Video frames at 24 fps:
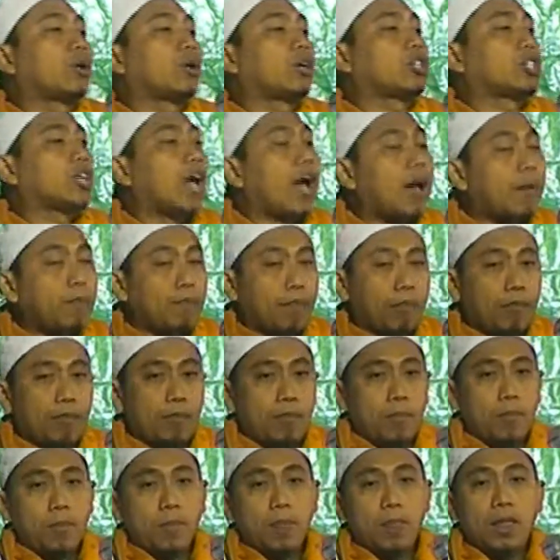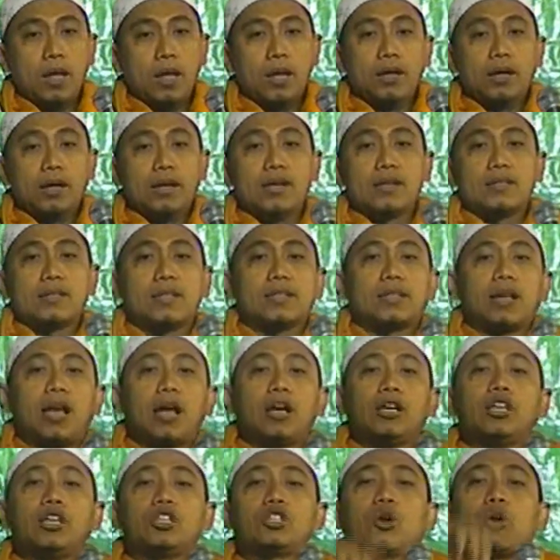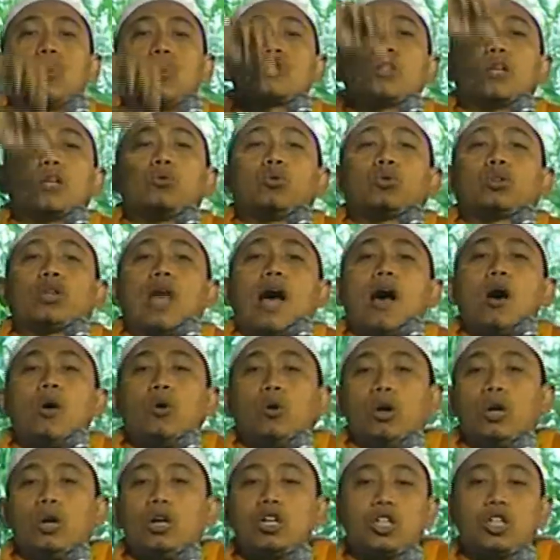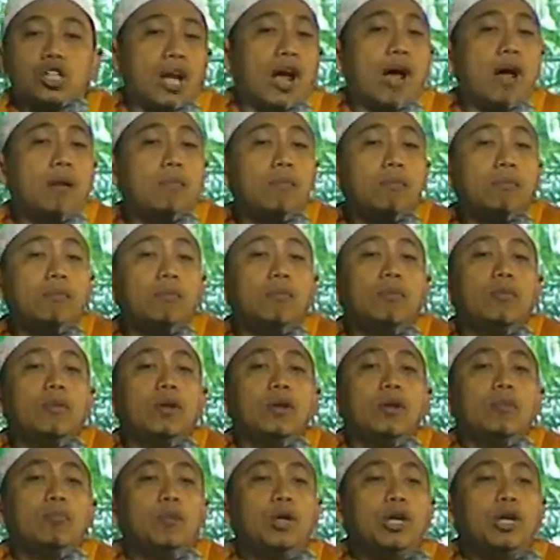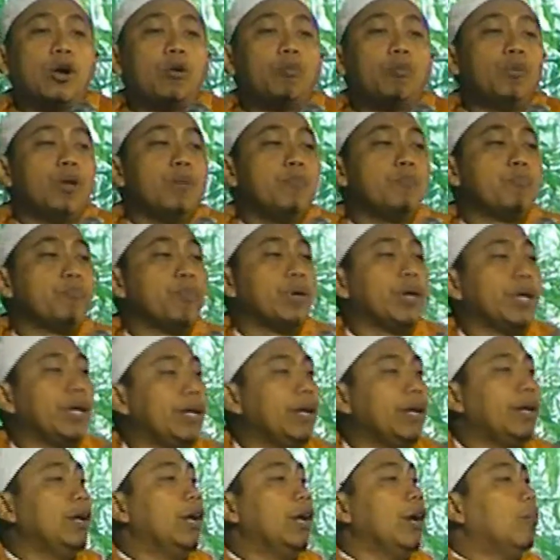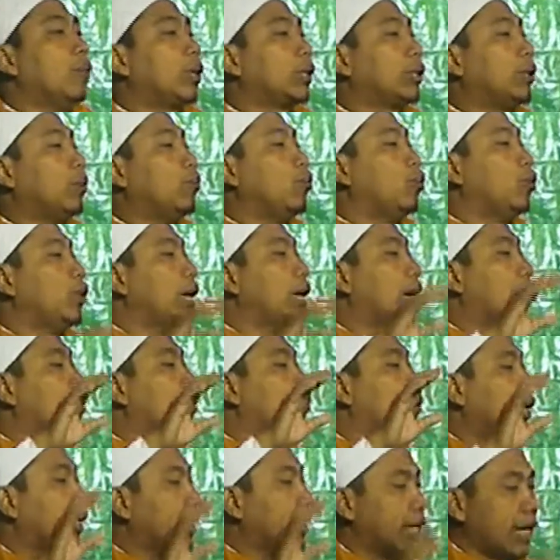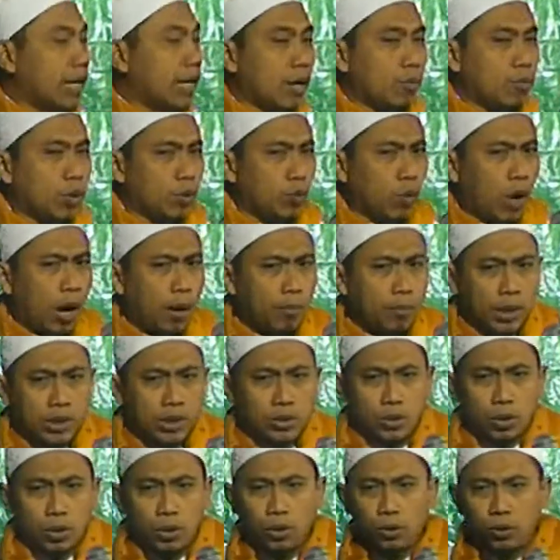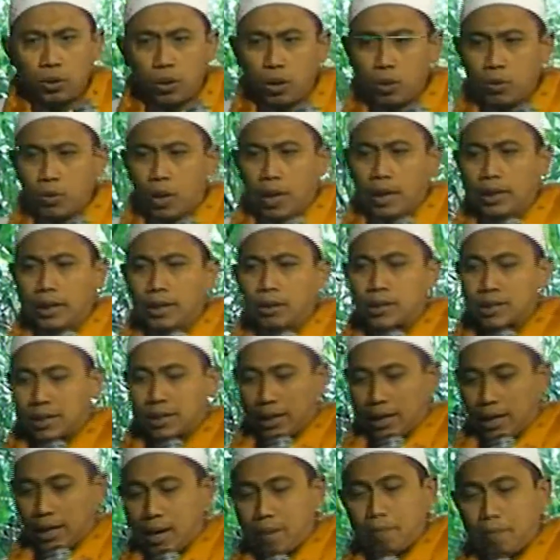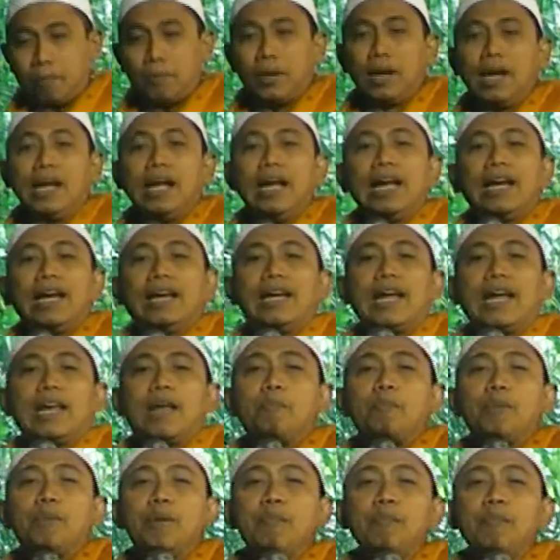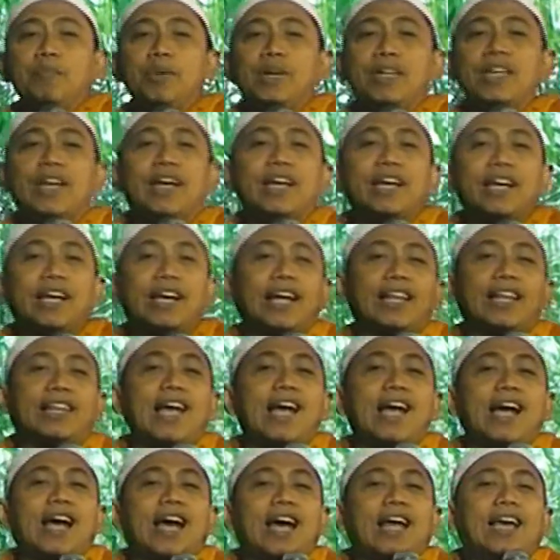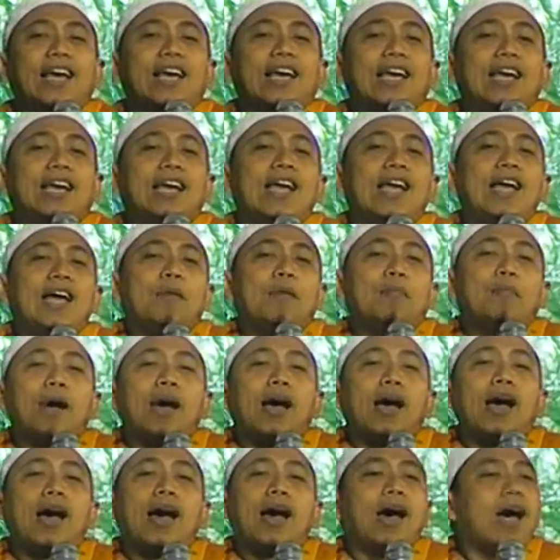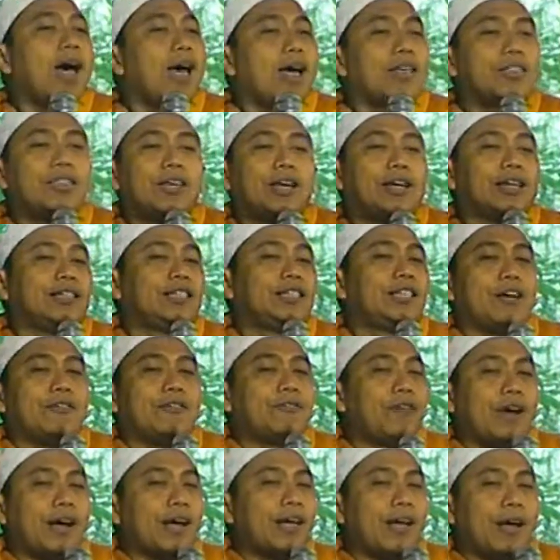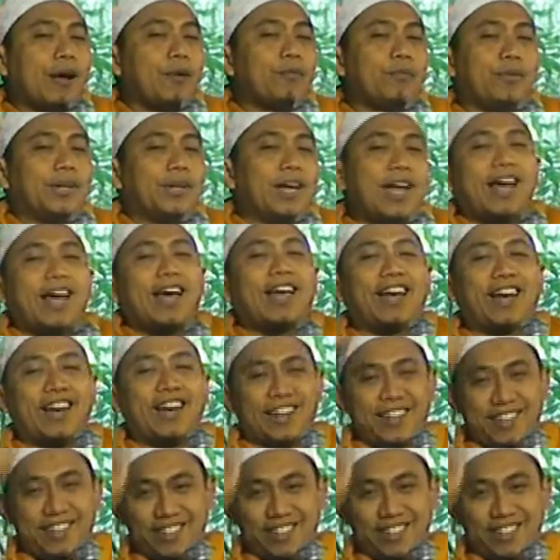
ke Syam setelah hijrah satu tahun di Syam beliau mimpi bertemu dengan baginda Nabi Muhammad Shallallahu Alaihi Wasallam dalam mimpinya dikatakan mahadal jafa ya Bilal